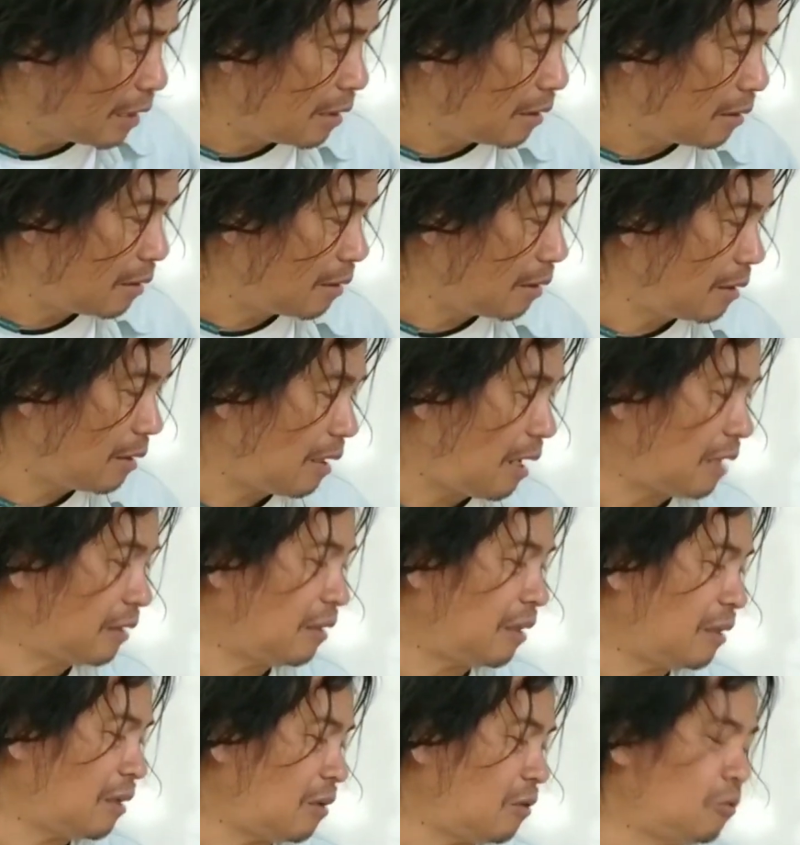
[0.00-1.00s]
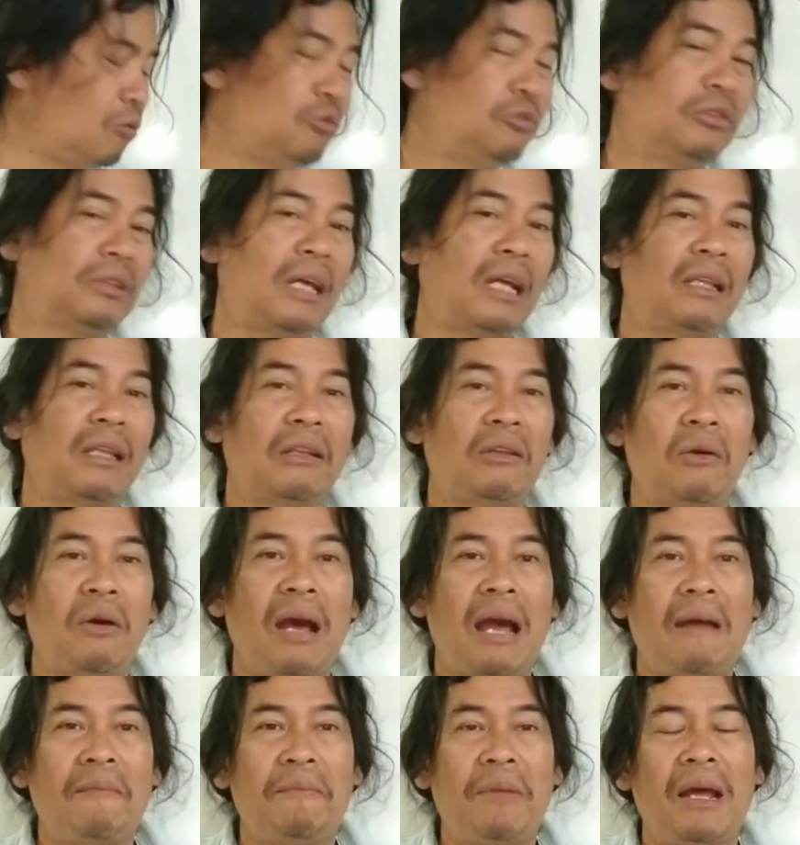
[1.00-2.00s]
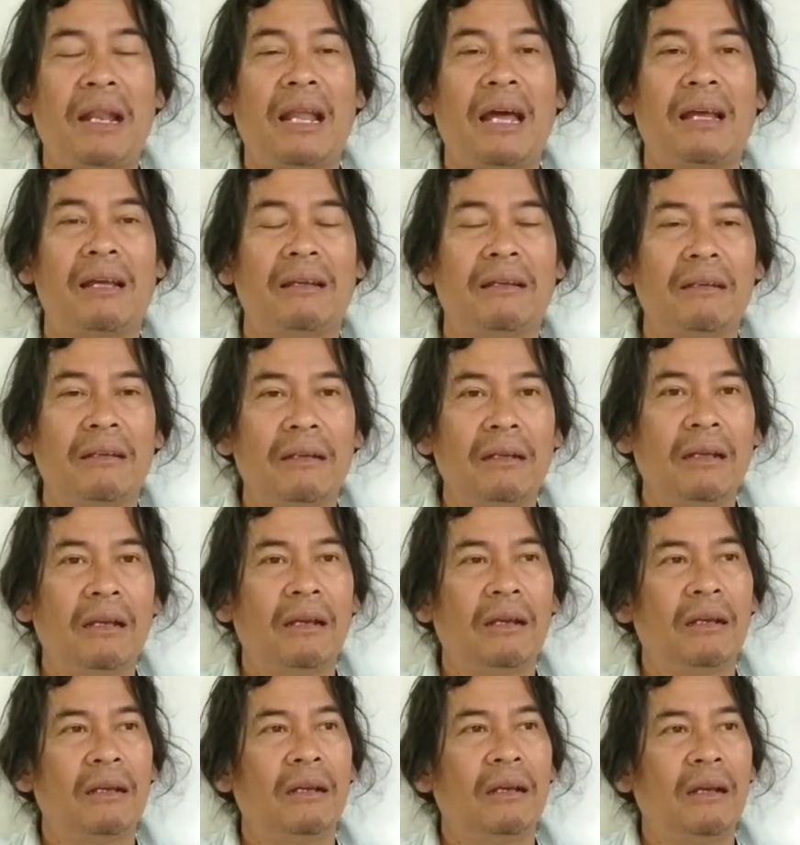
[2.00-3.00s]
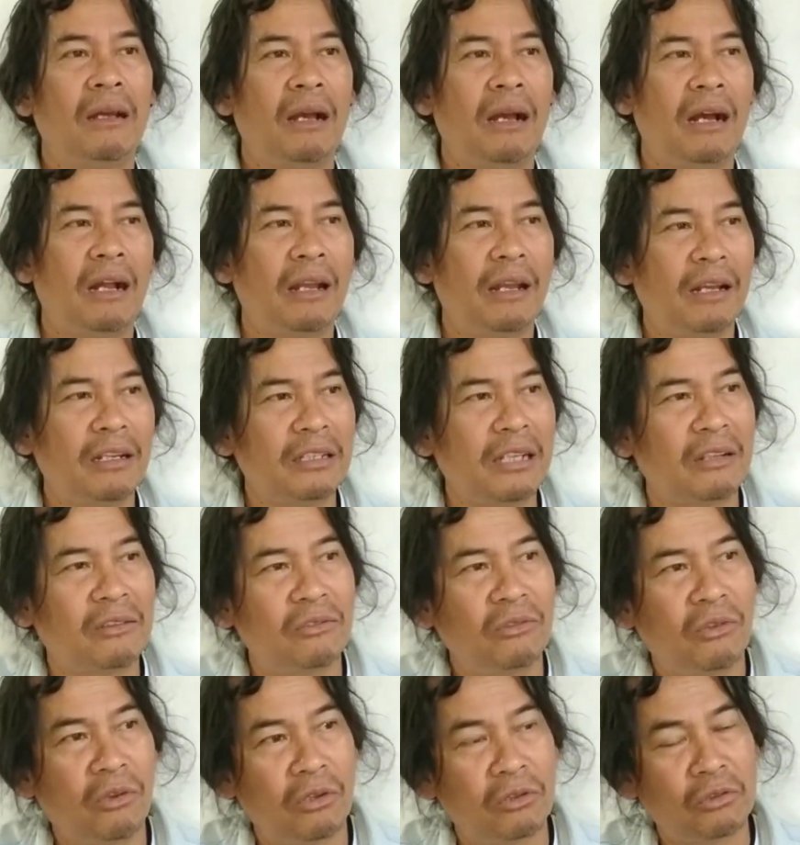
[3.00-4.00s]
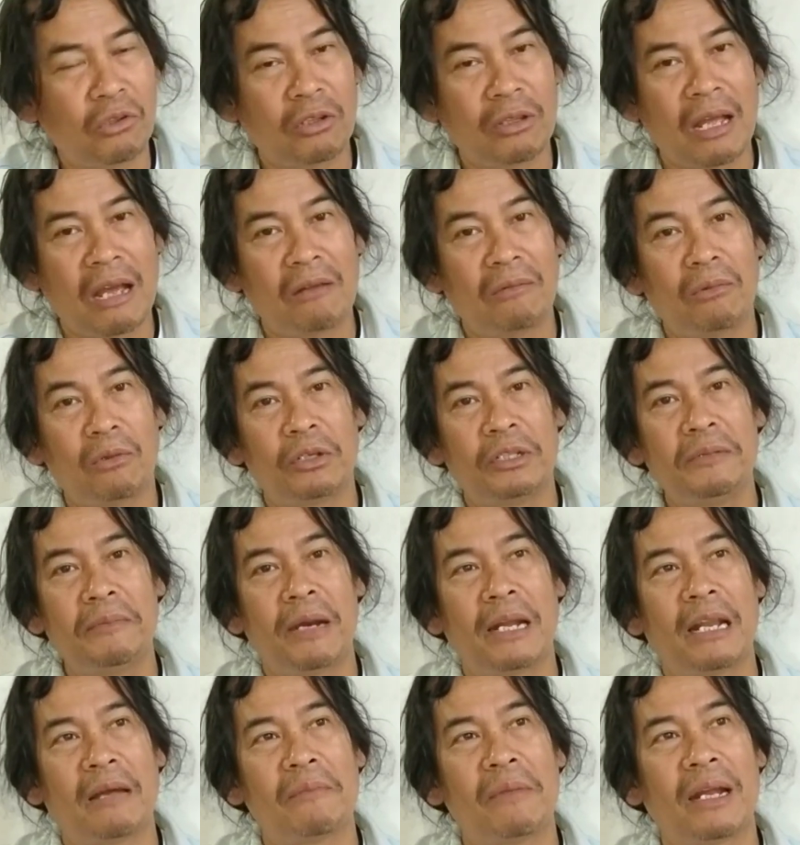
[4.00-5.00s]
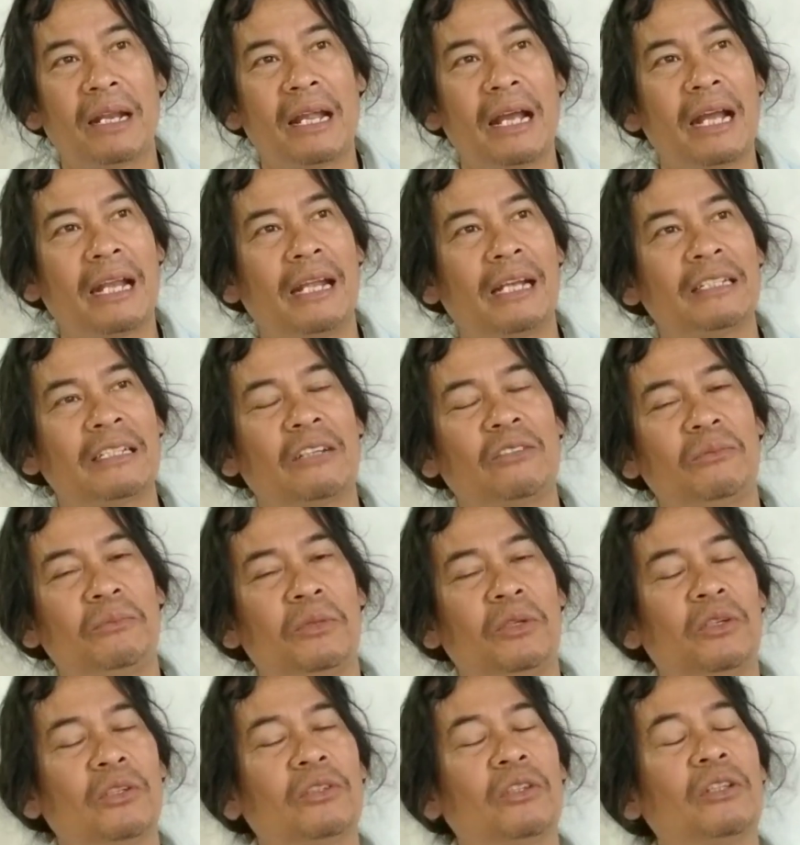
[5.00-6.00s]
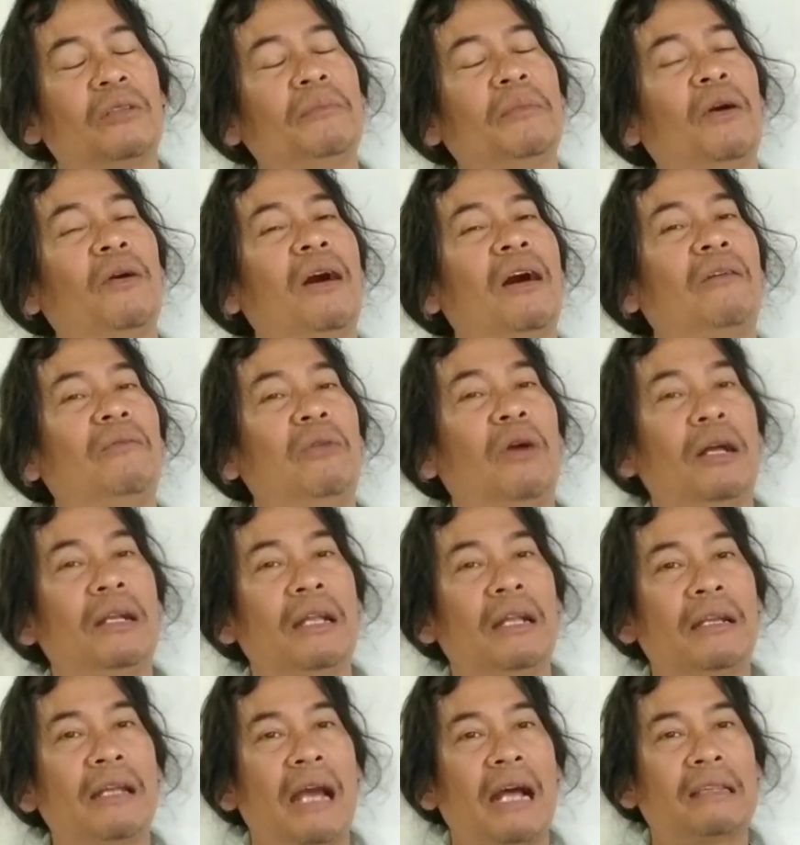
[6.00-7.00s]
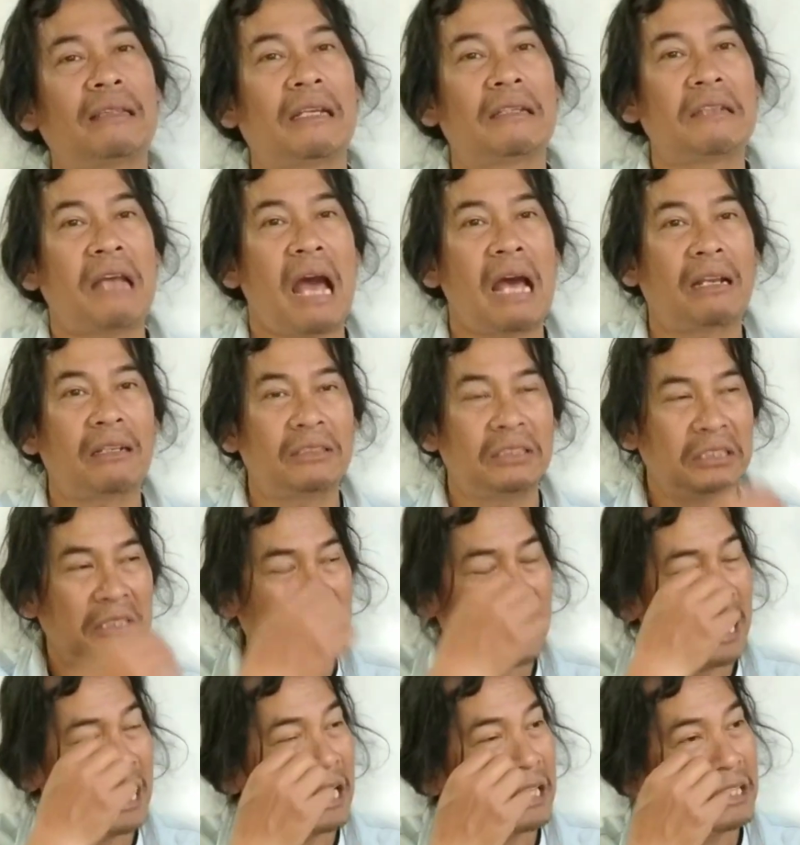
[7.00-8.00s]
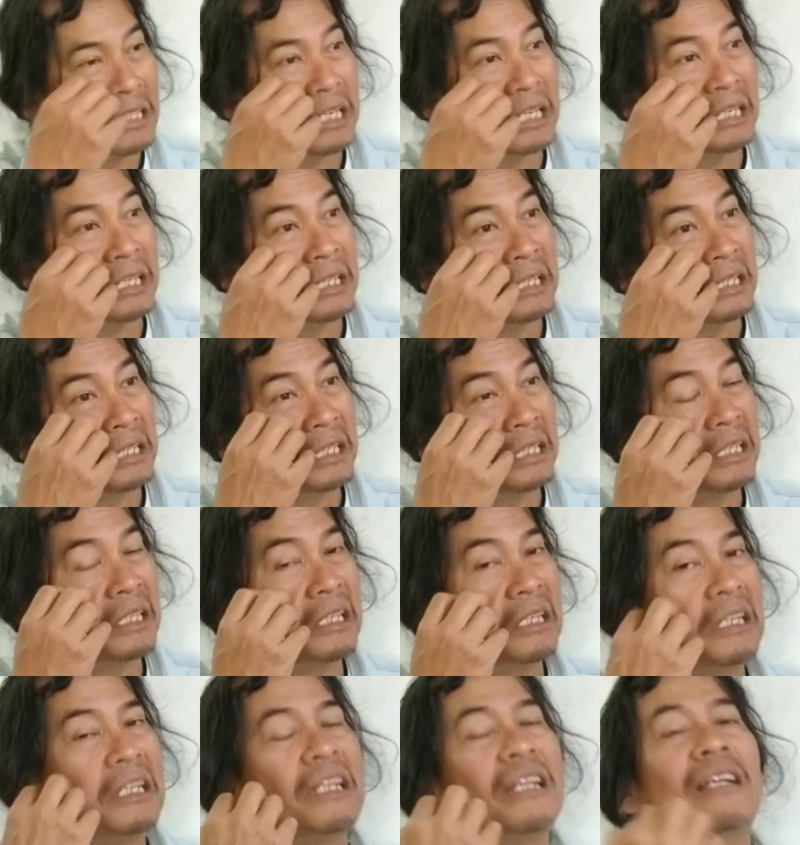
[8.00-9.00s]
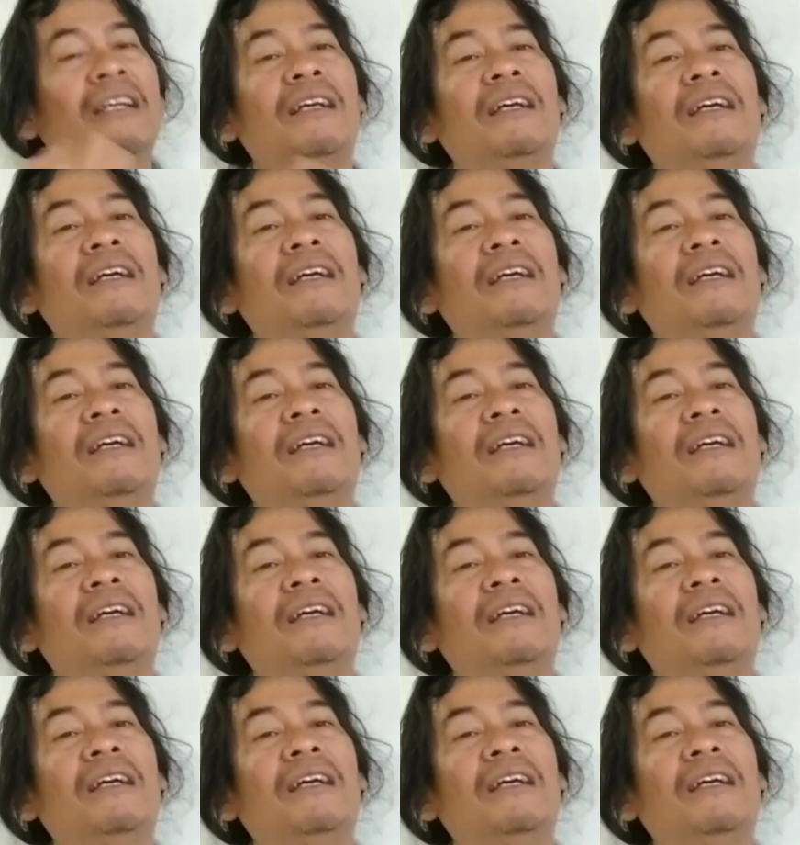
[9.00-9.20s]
yang katanya ustadz atau apalah ada yang satu ngotot Allah di mana-mana, ada yang satu mengotot bahwa Allah ada di atas aras ini ayatnya ini ini ini.